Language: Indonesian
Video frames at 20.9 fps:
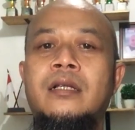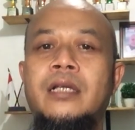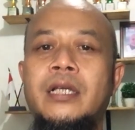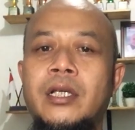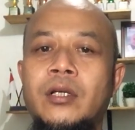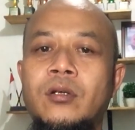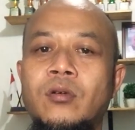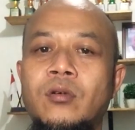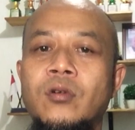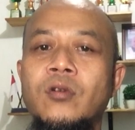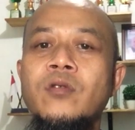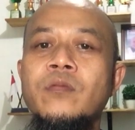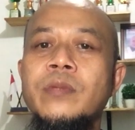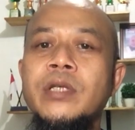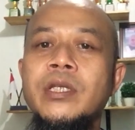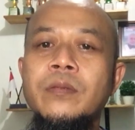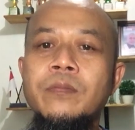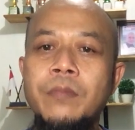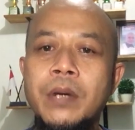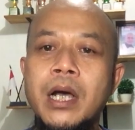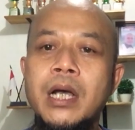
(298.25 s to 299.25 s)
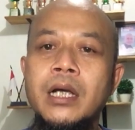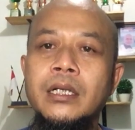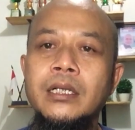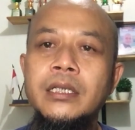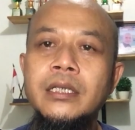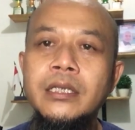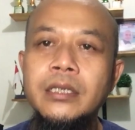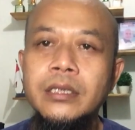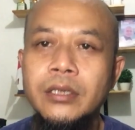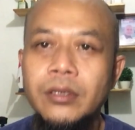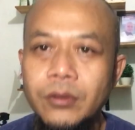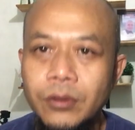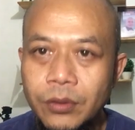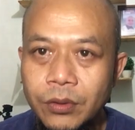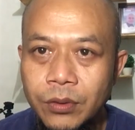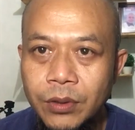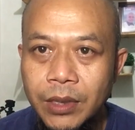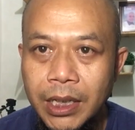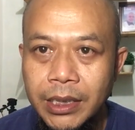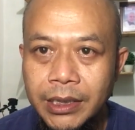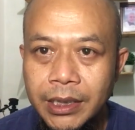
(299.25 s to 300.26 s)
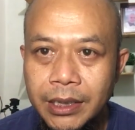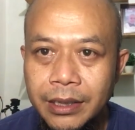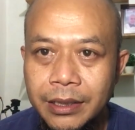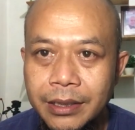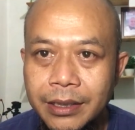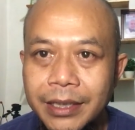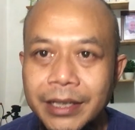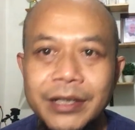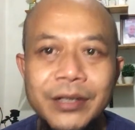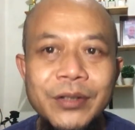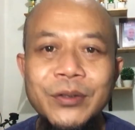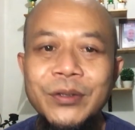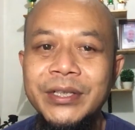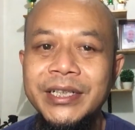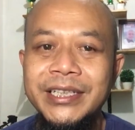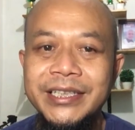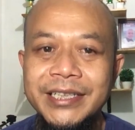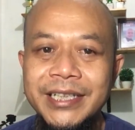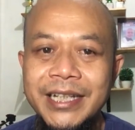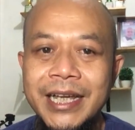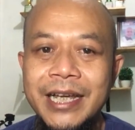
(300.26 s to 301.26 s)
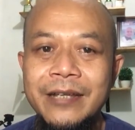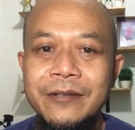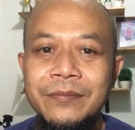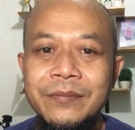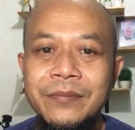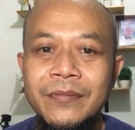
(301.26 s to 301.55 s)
ekonomi bagi seluruh rakyat Indonesia.